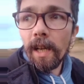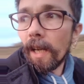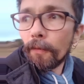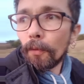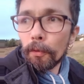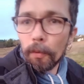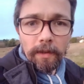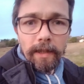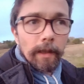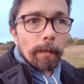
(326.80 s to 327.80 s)
À la fois je suis
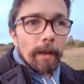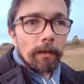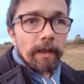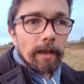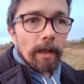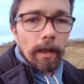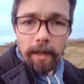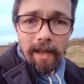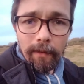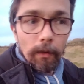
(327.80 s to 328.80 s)
concerné par le TSA
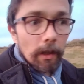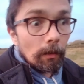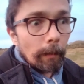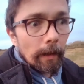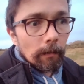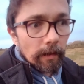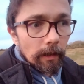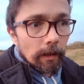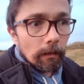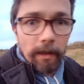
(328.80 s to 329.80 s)
et à la fois j'accompagne aussi
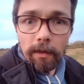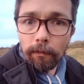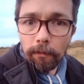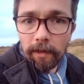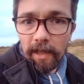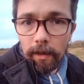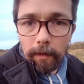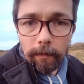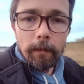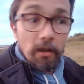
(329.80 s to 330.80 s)
des gens qui ont du
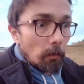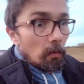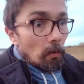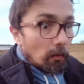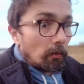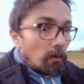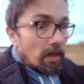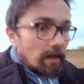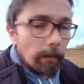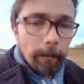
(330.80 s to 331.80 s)
TSA. J'ai le cul entre deux chaises.